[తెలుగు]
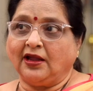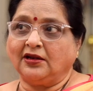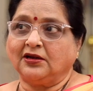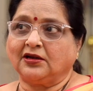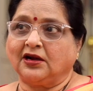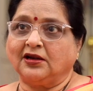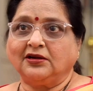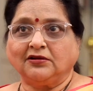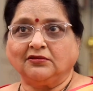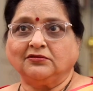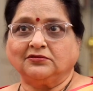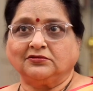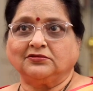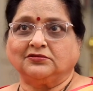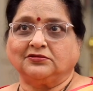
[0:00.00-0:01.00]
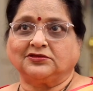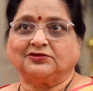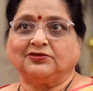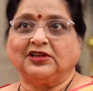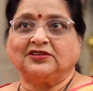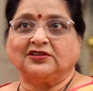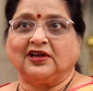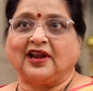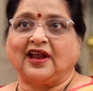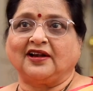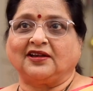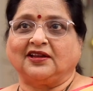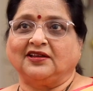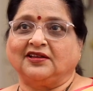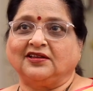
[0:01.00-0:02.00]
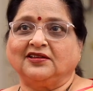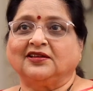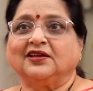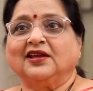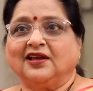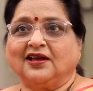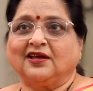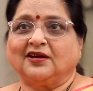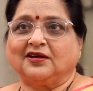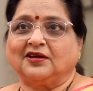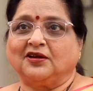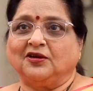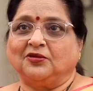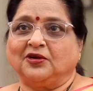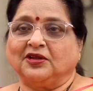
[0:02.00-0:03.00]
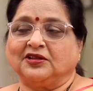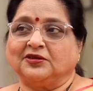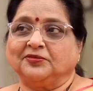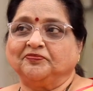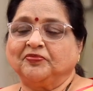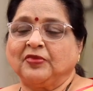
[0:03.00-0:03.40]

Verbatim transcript: ఆయన కంఠం శివాజీ గారి యాక్టింగ్కి కరెక్ట్గా ఉండేది